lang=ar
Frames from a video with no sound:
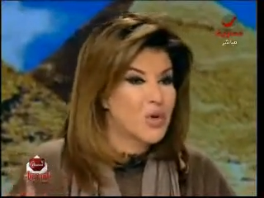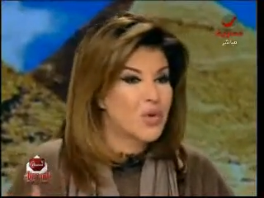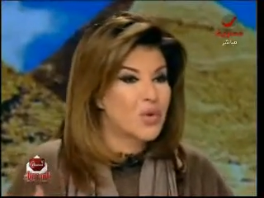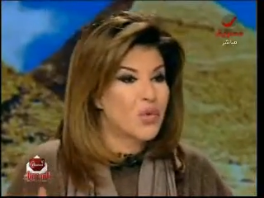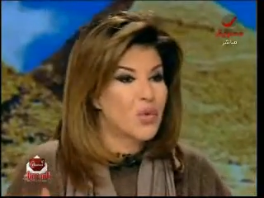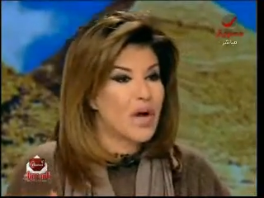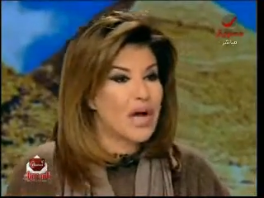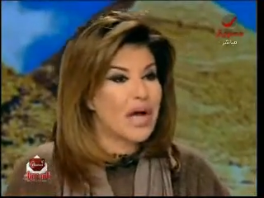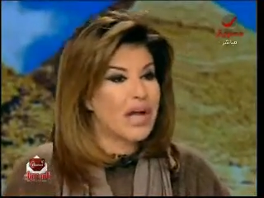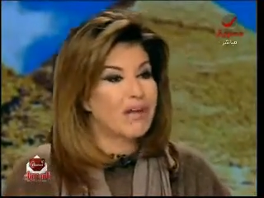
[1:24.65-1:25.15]

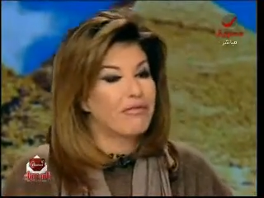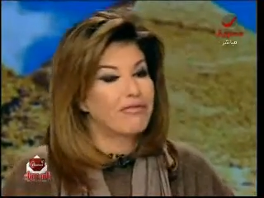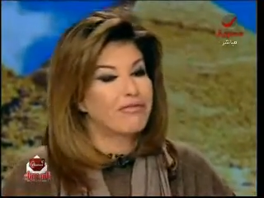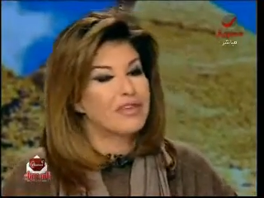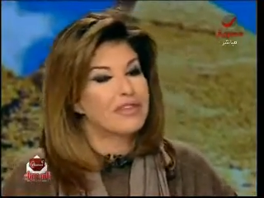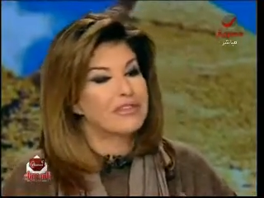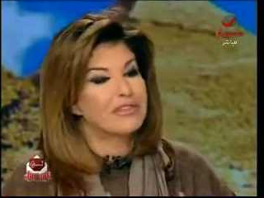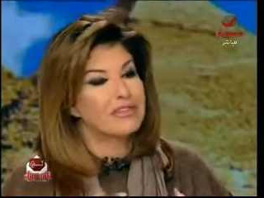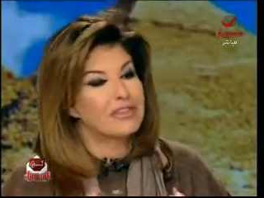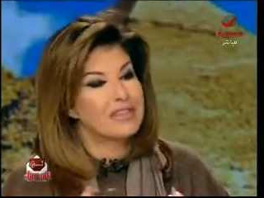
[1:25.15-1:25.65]

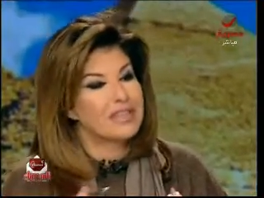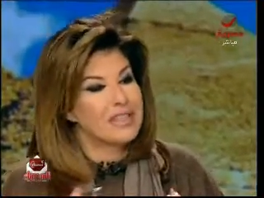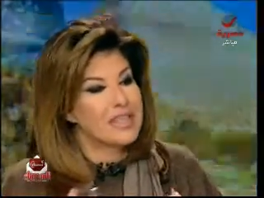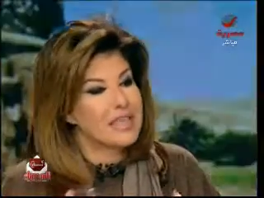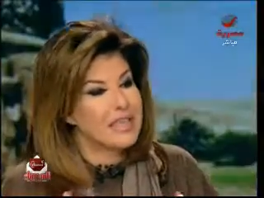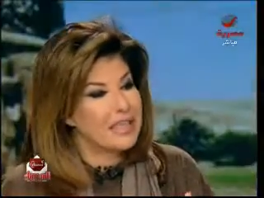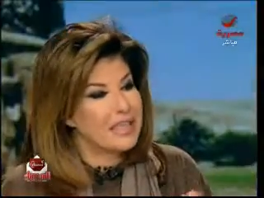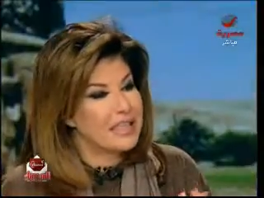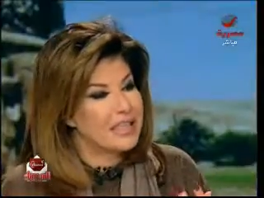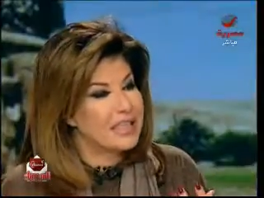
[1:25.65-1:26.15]
وخفة
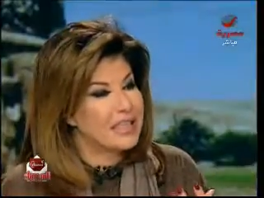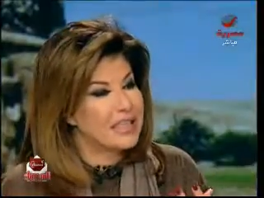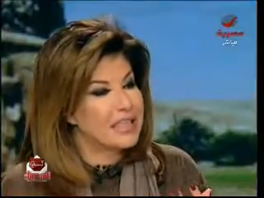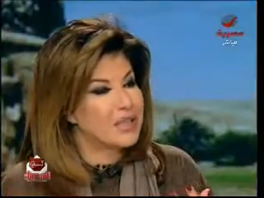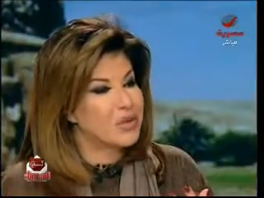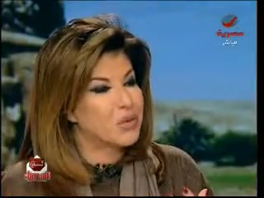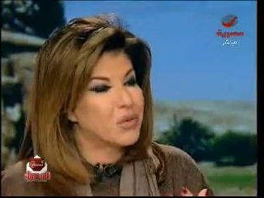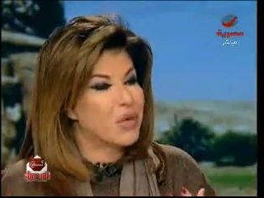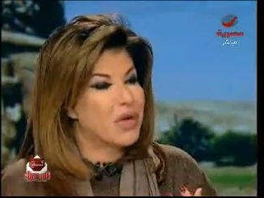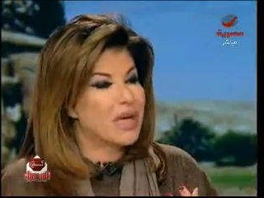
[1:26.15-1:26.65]

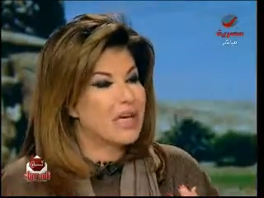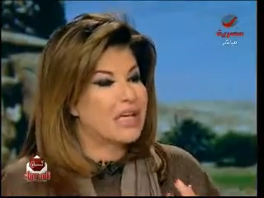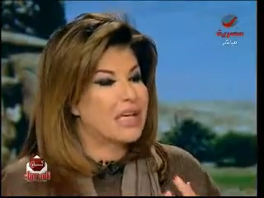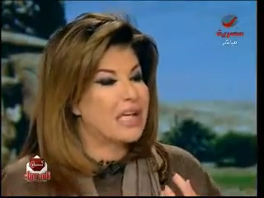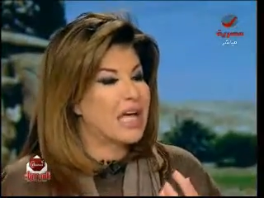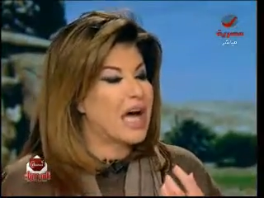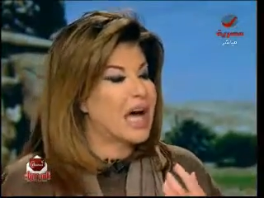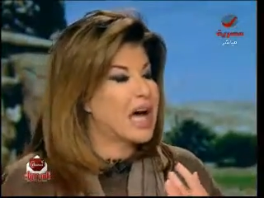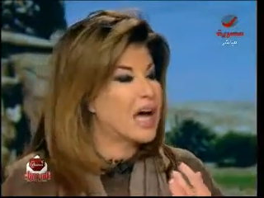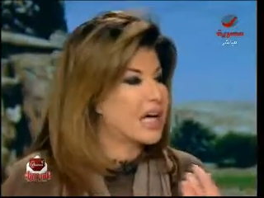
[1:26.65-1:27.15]
الظل
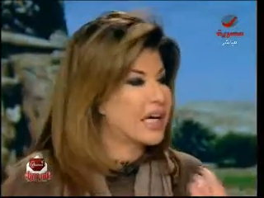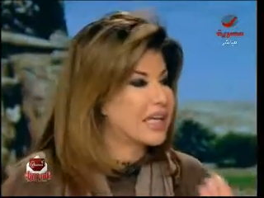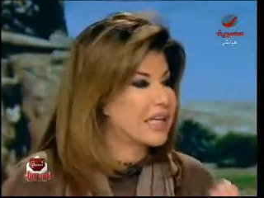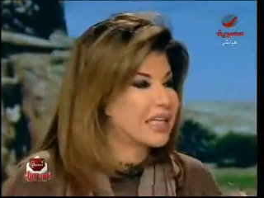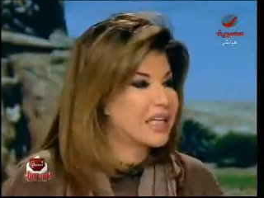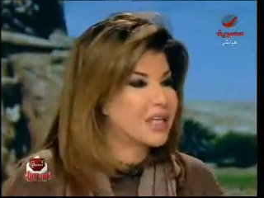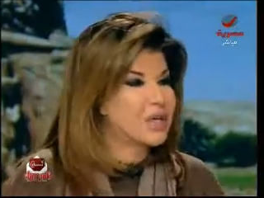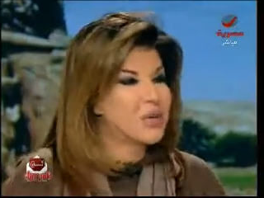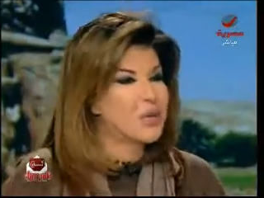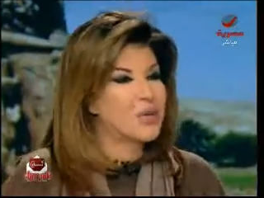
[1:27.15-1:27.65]
والعقل